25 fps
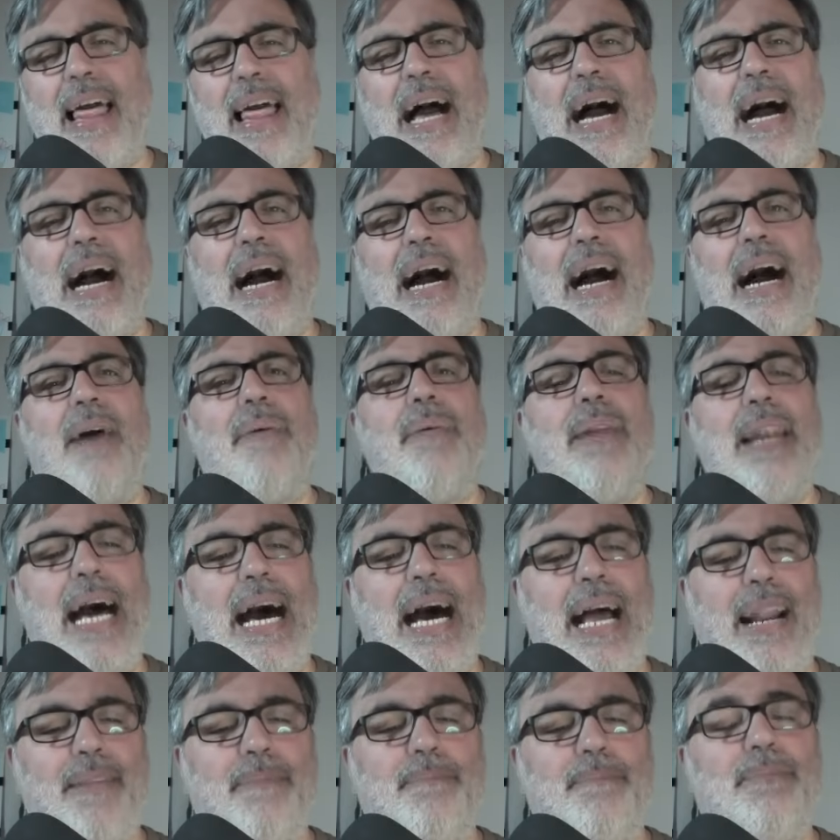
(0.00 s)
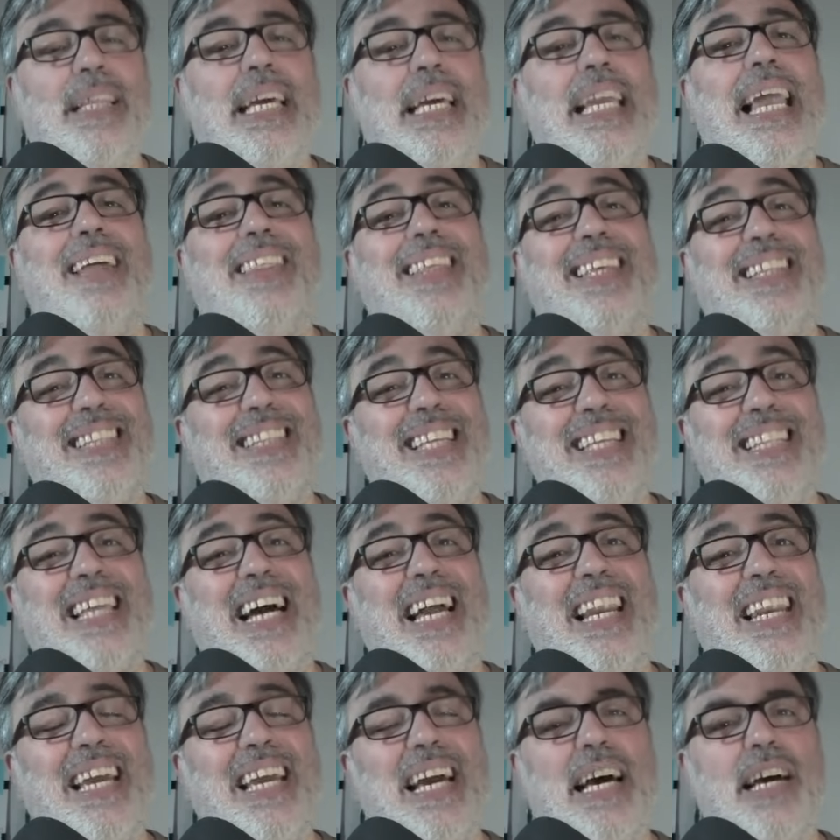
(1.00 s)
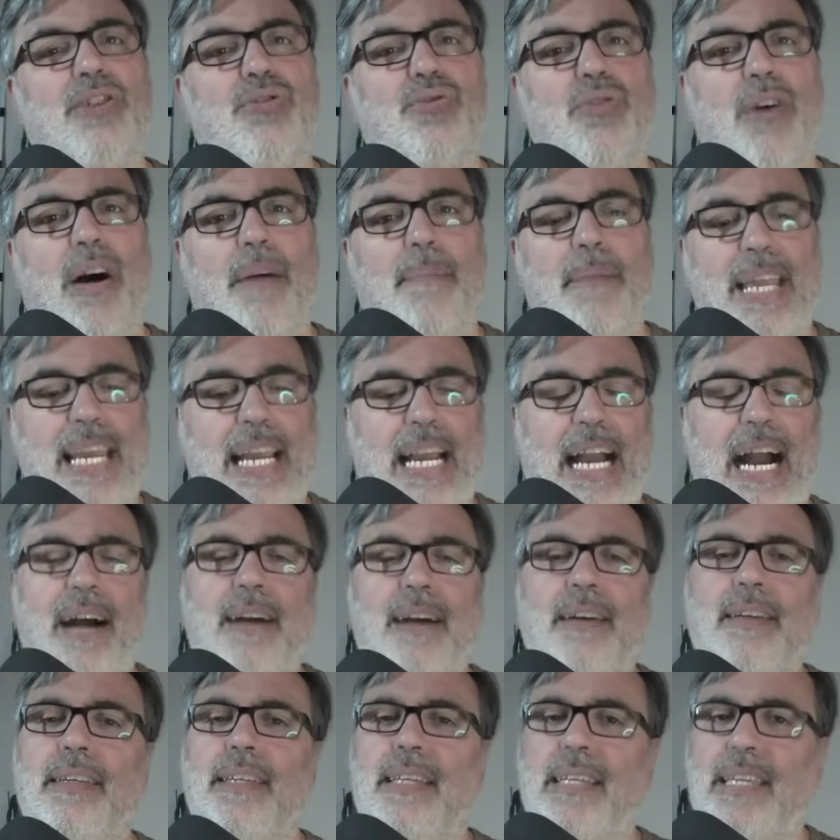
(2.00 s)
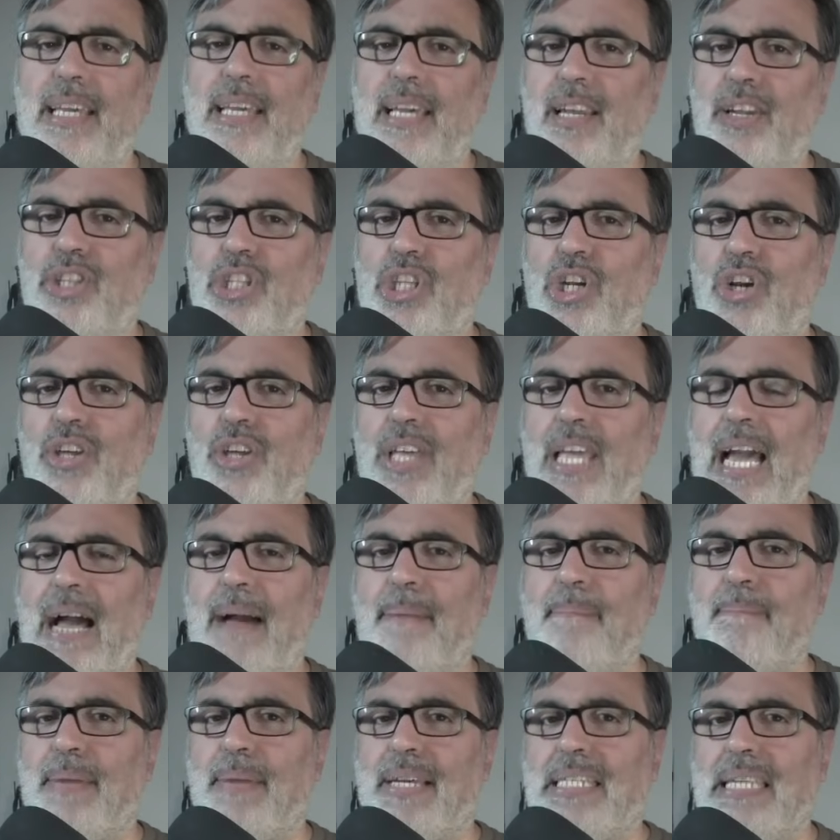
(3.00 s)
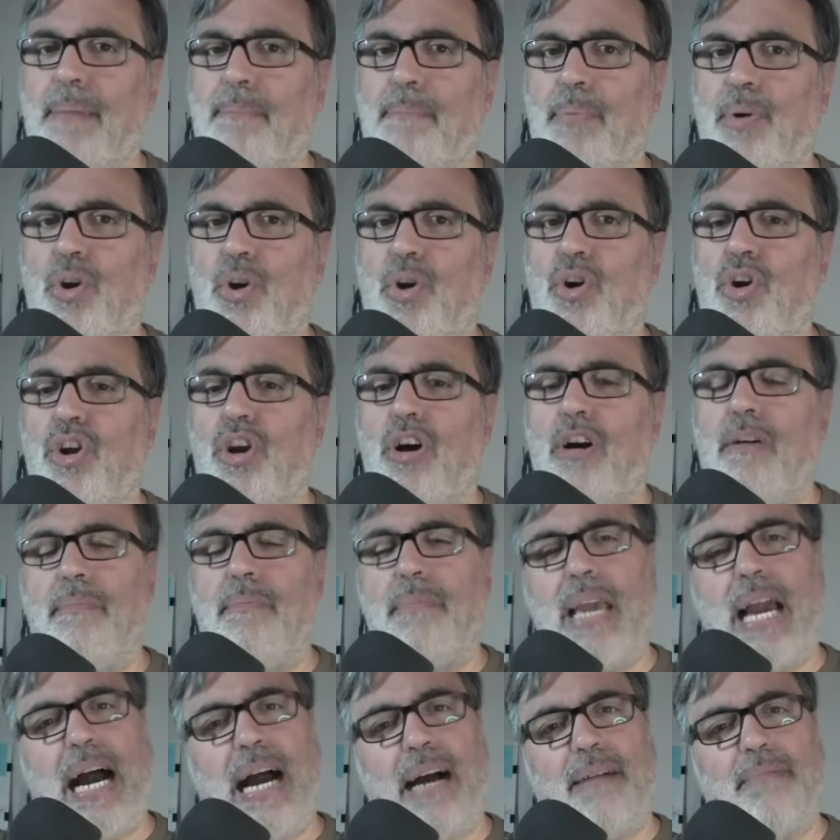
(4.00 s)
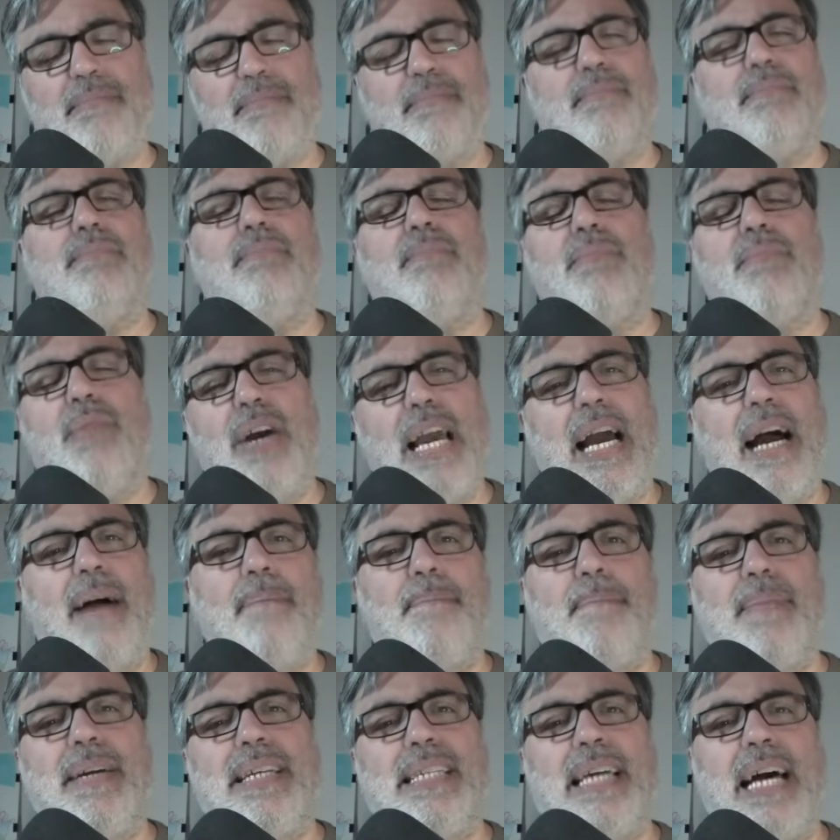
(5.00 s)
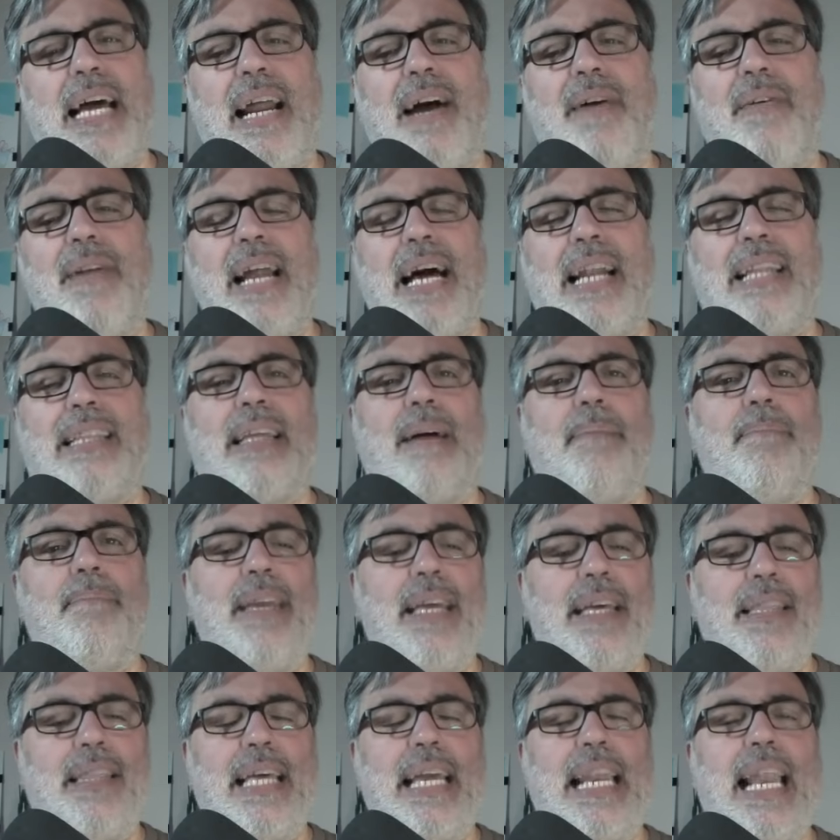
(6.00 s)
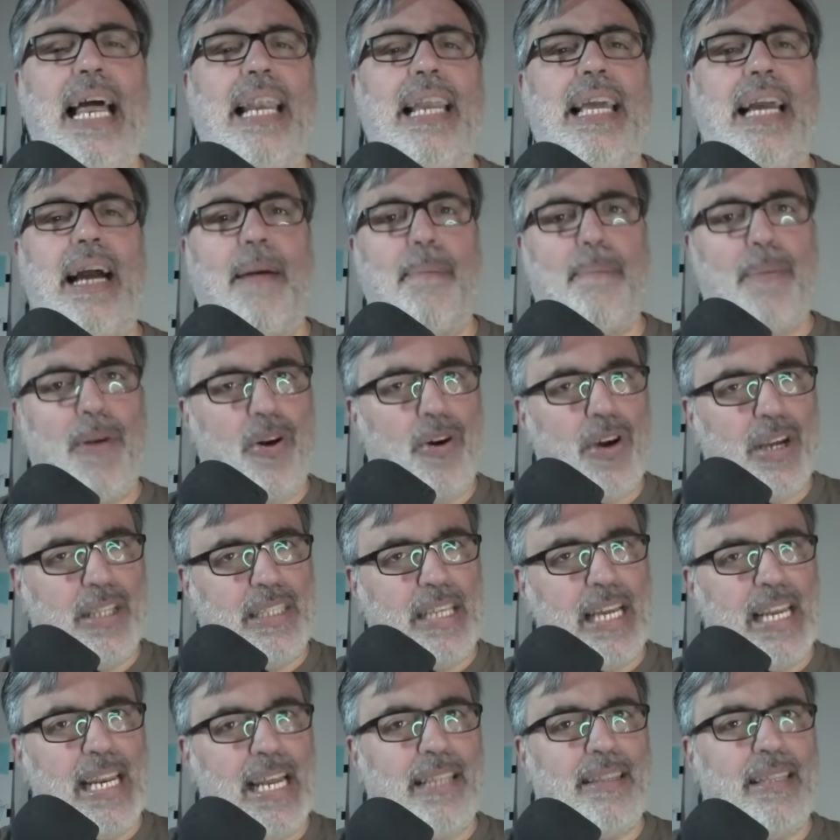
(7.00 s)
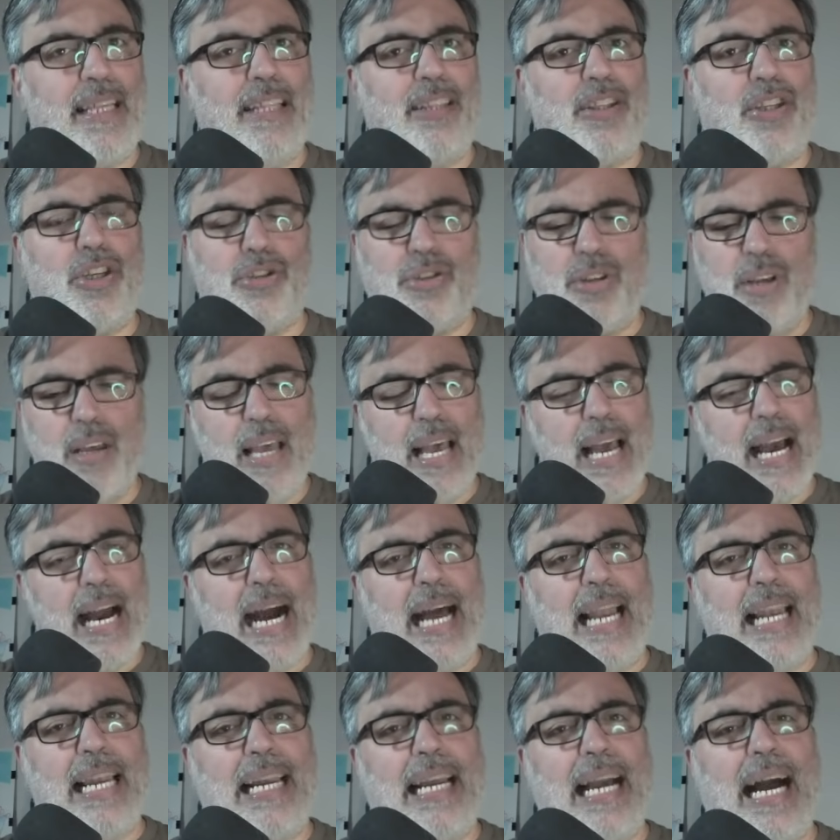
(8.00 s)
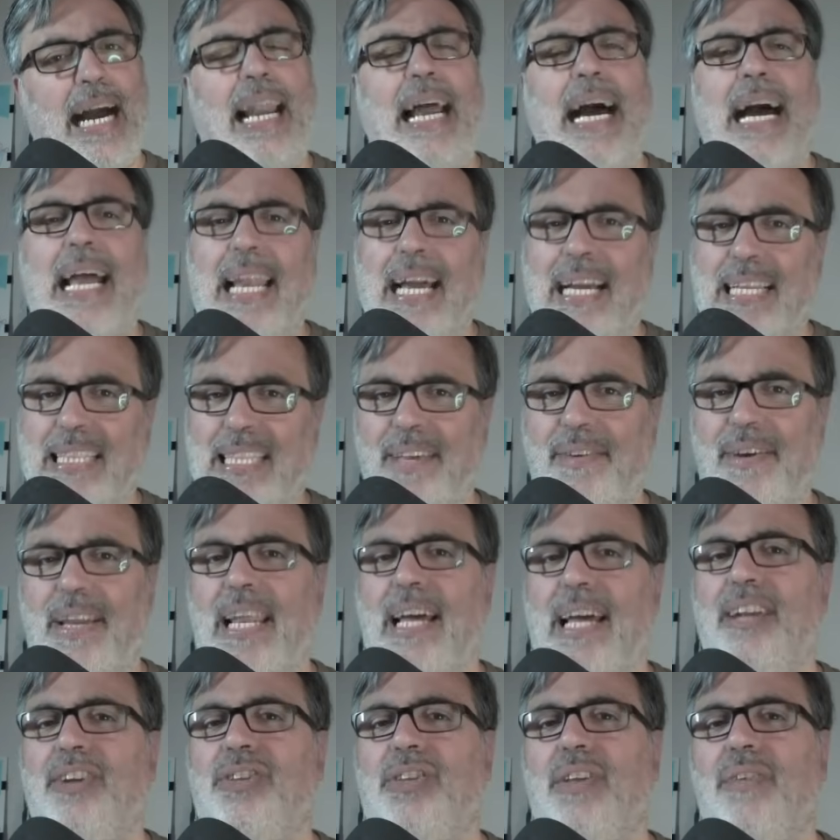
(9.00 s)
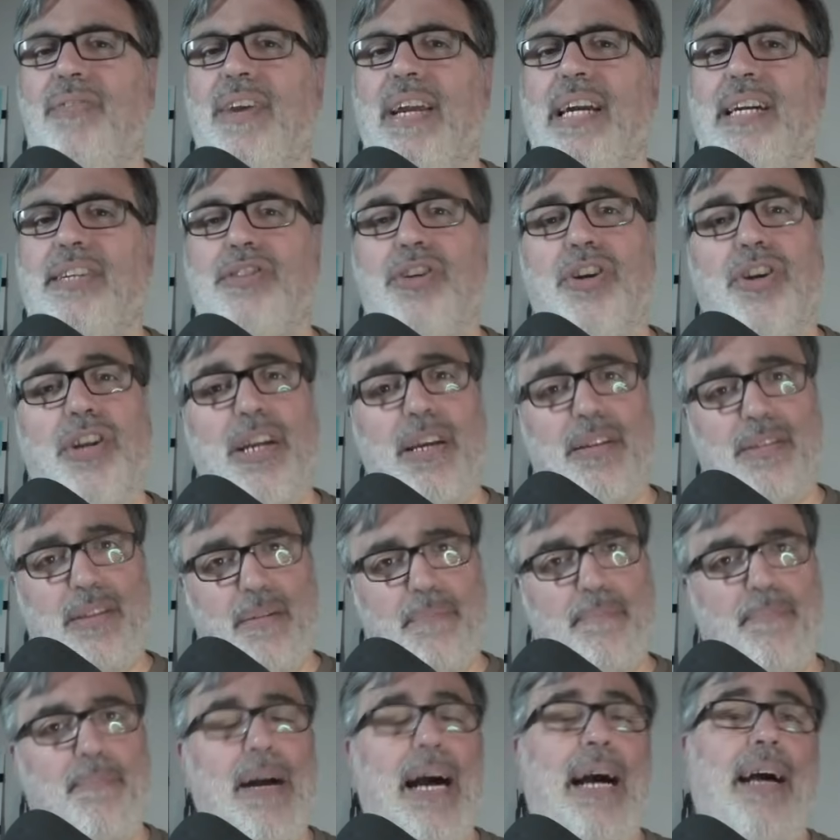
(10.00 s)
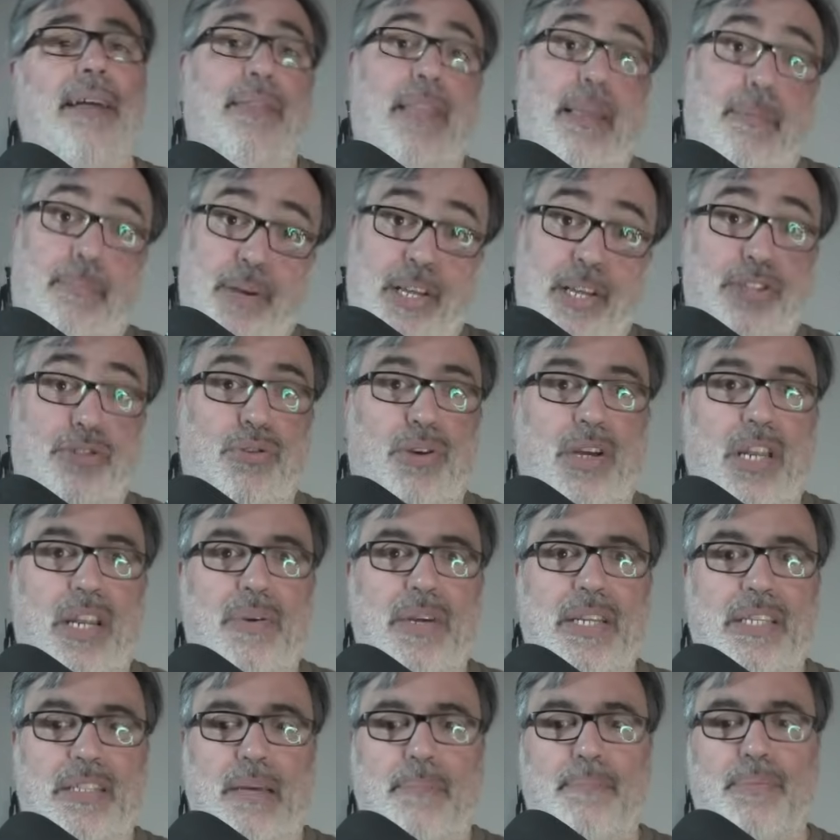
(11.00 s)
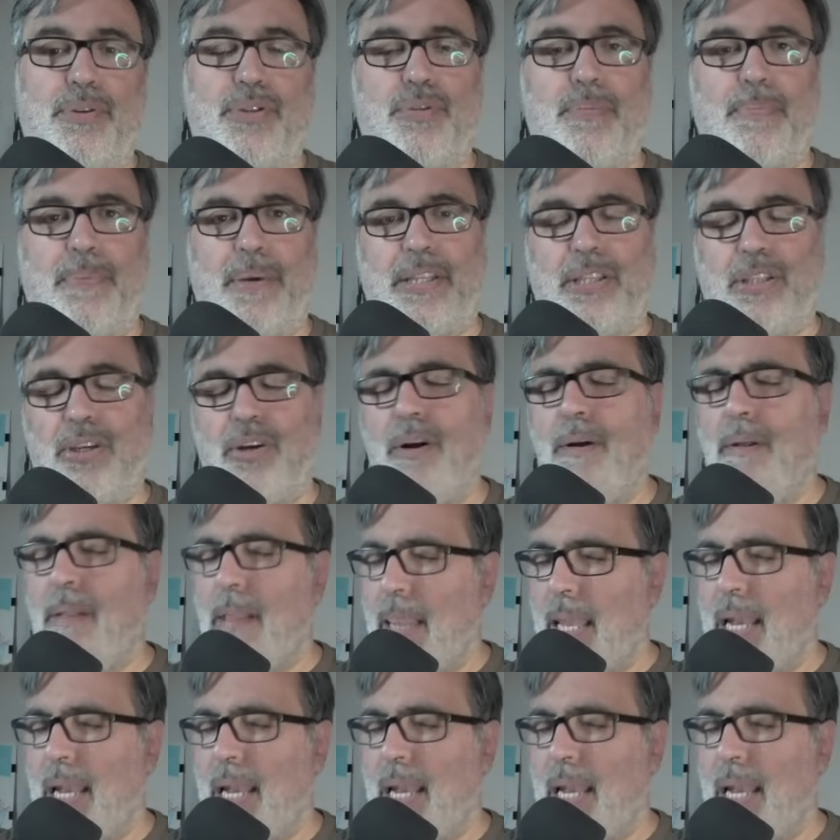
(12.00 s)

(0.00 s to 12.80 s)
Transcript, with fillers: hablar de las distintas ligas de Sudamérica y el otro día empecé por Colombia, voy a empezar a hablar también de la Liga Pro, estén atentos al canal, activen las notificaciones, ah, después de suscribirse, por supuesto,